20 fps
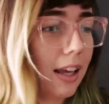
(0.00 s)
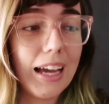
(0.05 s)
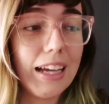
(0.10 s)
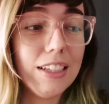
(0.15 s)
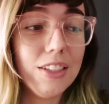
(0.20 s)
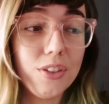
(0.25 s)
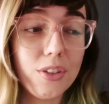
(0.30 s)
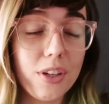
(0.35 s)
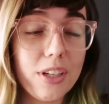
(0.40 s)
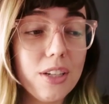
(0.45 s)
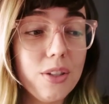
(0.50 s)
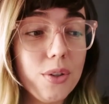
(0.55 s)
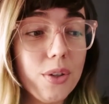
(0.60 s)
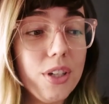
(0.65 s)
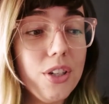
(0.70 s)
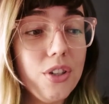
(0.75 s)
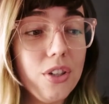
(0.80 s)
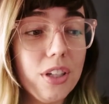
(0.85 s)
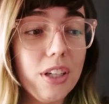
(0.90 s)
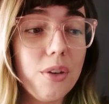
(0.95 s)
A história se
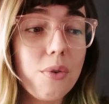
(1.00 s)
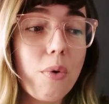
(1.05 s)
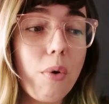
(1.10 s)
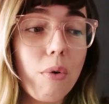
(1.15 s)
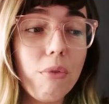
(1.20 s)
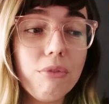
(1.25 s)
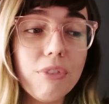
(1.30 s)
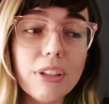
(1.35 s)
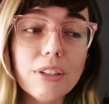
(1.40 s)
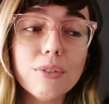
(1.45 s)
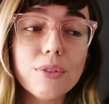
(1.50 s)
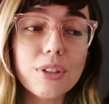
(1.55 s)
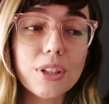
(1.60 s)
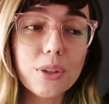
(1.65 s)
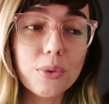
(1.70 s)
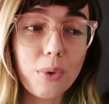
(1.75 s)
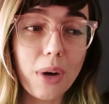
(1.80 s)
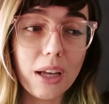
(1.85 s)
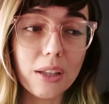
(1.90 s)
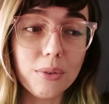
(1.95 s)
origina em um convento
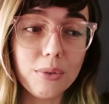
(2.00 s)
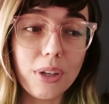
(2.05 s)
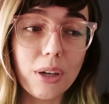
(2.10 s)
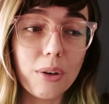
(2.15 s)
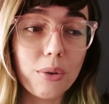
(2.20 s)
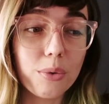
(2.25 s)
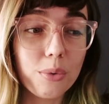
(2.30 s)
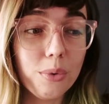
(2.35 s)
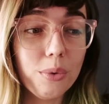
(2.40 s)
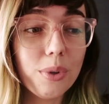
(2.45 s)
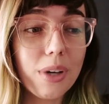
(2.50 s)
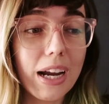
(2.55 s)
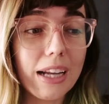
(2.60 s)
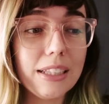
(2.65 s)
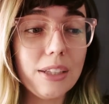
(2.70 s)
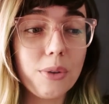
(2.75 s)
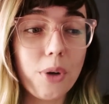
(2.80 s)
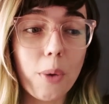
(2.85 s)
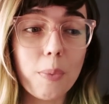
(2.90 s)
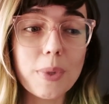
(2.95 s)
situado em algum lugar
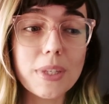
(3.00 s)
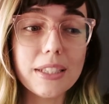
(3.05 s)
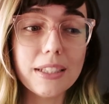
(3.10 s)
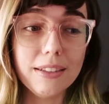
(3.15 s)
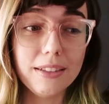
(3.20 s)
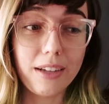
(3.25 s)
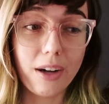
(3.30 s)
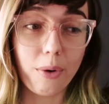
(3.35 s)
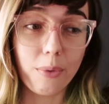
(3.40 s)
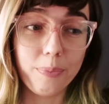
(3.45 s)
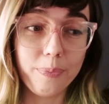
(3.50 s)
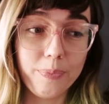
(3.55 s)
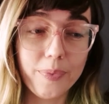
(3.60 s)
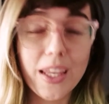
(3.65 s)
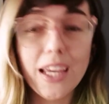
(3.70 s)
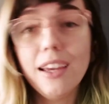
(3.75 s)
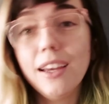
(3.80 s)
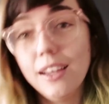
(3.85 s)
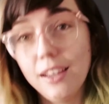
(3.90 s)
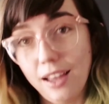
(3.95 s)
da Europa Central.
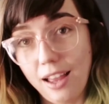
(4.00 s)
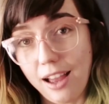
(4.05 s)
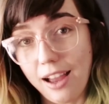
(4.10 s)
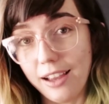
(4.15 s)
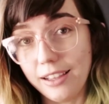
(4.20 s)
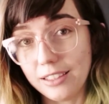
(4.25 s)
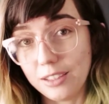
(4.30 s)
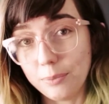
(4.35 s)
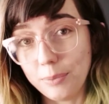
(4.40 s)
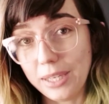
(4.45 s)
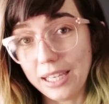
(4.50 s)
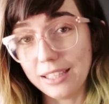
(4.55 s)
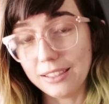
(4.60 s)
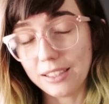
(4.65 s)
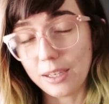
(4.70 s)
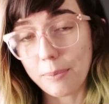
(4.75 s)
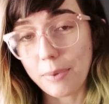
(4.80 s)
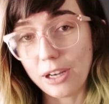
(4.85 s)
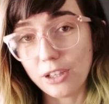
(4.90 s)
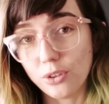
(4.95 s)
Aí também
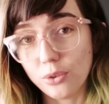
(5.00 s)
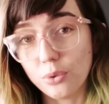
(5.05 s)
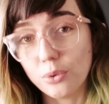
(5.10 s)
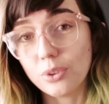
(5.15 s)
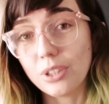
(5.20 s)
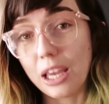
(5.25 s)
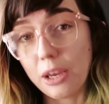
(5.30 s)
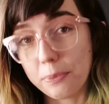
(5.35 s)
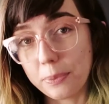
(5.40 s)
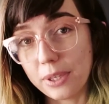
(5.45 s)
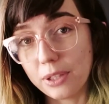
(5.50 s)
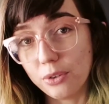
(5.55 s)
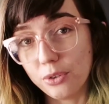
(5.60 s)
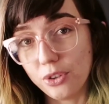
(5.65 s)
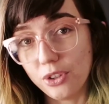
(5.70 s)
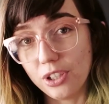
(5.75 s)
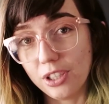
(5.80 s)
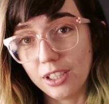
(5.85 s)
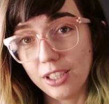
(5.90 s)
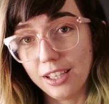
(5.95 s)
entra a parte do tenho medo
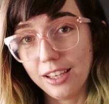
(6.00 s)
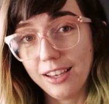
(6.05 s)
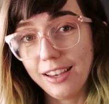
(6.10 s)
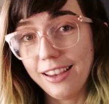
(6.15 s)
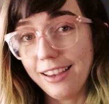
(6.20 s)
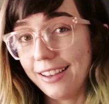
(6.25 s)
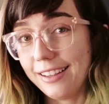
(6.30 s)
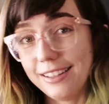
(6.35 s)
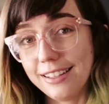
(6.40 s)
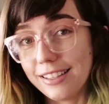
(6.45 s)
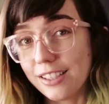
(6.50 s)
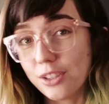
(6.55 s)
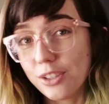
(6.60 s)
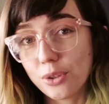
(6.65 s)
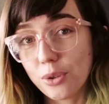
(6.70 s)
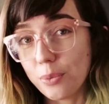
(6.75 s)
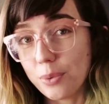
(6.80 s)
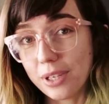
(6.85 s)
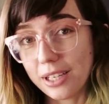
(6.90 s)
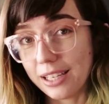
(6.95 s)
de reler e
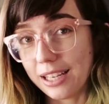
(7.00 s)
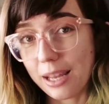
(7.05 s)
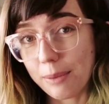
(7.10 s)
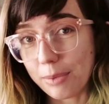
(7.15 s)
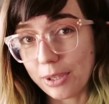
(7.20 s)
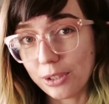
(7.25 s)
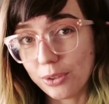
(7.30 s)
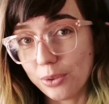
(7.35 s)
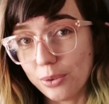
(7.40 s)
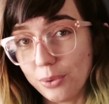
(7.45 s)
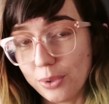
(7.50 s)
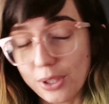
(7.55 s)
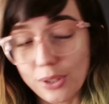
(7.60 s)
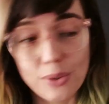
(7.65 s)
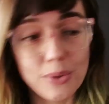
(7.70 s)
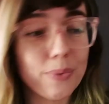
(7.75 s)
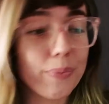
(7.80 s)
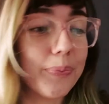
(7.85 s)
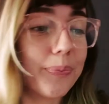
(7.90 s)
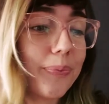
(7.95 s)
descobrir que nem é mais tudo
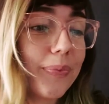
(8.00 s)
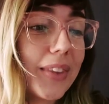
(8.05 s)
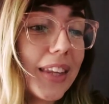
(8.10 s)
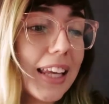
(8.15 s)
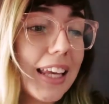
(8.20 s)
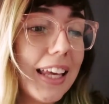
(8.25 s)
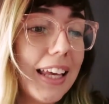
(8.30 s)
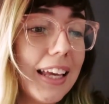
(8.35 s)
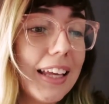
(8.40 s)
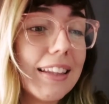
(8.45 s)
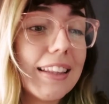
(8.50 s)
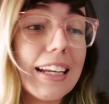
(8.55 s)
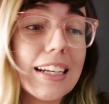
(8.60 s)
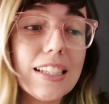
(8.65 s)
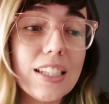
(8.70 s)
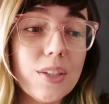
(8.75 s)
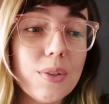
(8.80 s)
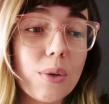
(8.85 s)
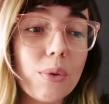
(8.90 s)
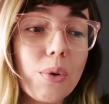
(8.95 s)
isso.
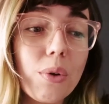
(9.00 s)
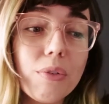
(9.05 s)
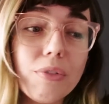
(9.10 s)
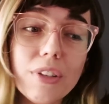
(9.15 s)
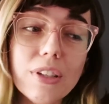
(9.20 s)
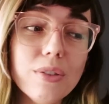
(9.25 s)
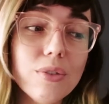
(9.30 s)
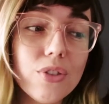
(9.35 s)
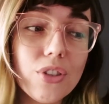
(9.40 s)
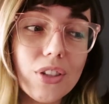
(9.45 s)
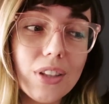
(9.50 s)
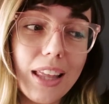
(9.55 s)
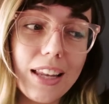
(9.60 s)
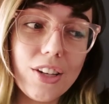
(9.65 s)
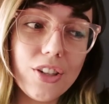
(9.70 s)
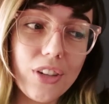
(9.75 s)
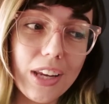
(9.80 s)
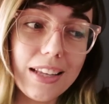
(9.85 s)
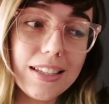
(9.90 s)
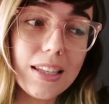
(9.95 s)
Narciso é um noviço de
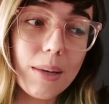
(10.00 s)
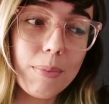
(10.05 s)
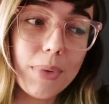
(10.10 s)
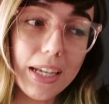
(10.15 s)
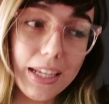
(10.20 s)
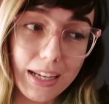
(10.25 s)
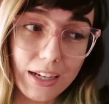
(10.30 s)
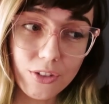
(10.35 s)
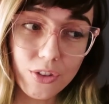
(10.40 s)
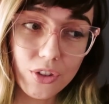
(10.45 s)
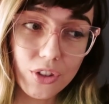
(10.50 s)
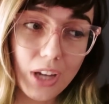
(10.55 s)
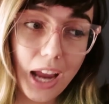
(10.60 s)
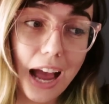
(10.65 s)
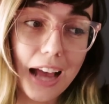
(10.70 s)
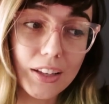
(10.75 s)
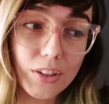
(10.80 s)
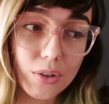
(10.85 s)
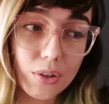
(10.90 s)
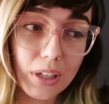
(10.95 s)
inteligência brilhante,
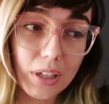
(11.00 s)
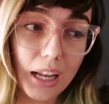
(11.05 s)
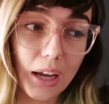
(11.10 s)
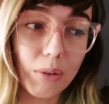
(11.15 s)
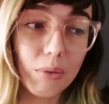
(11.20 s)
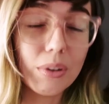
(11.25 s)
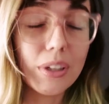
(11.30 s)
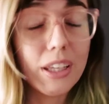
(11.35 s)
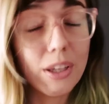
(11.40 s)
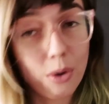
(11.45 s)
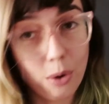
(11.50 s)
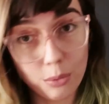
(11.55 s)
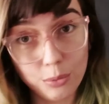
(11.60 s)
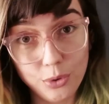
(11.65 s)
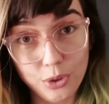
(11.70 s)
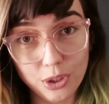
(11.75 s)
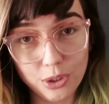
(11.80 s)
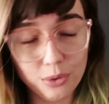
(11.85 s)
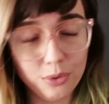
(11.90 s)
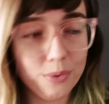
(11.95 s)
racional e
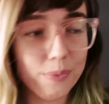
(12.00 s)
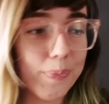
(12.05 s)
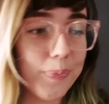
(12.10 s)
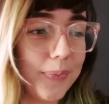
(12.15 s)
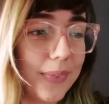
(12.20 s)
contido.